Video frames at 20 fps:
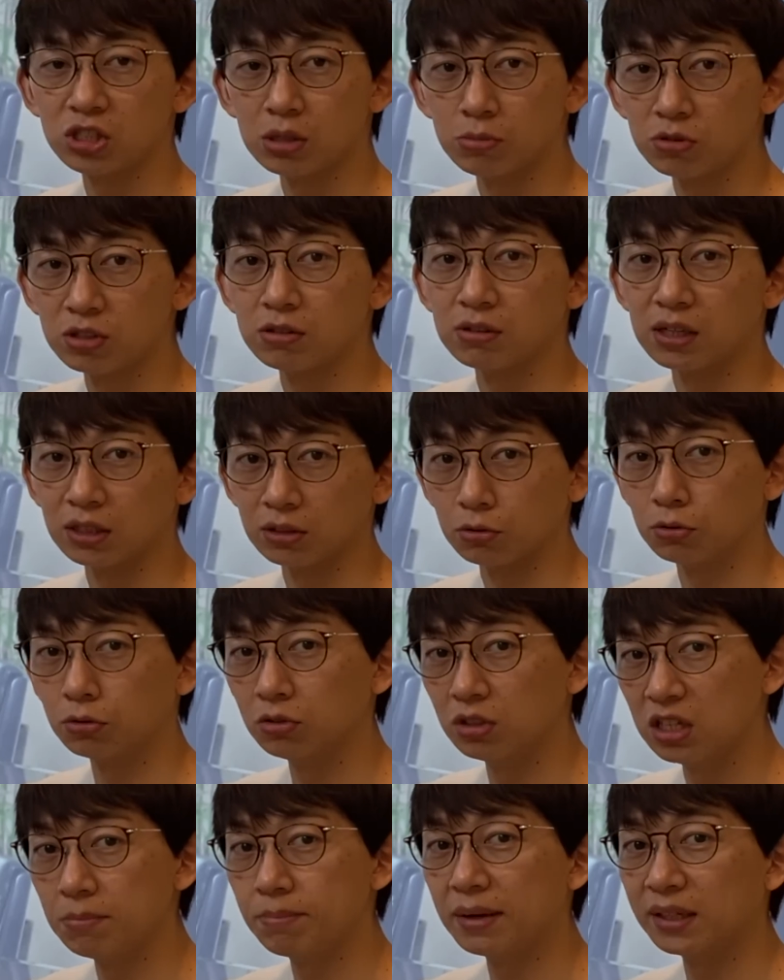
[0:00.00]
てもらうかという、こ
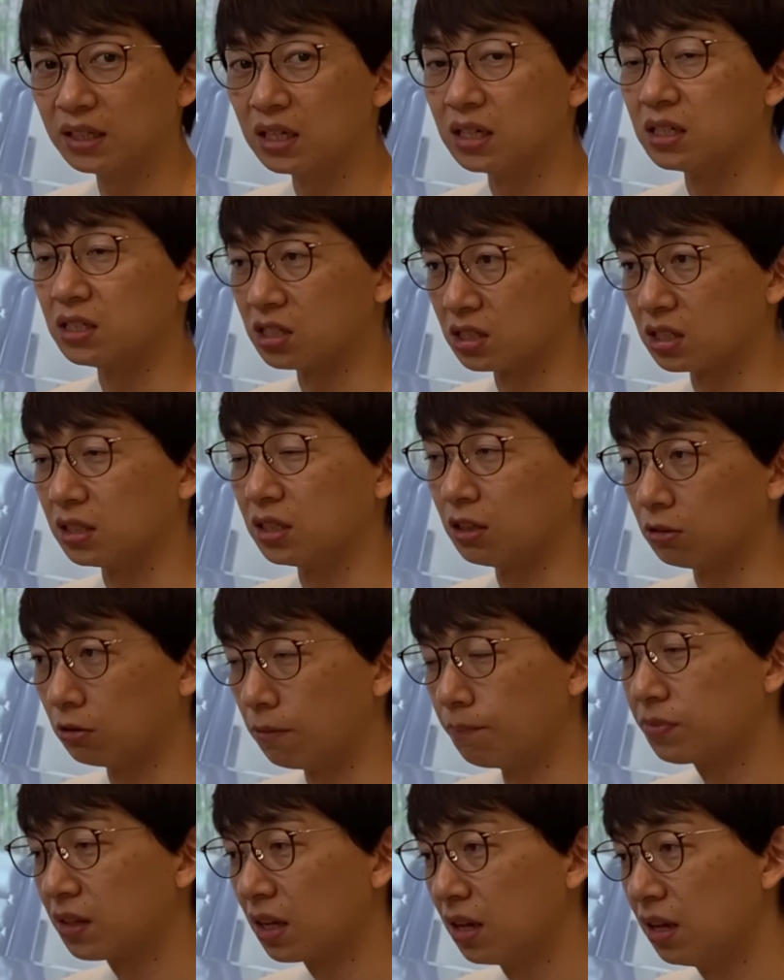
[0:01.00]
の2パターンしかないと。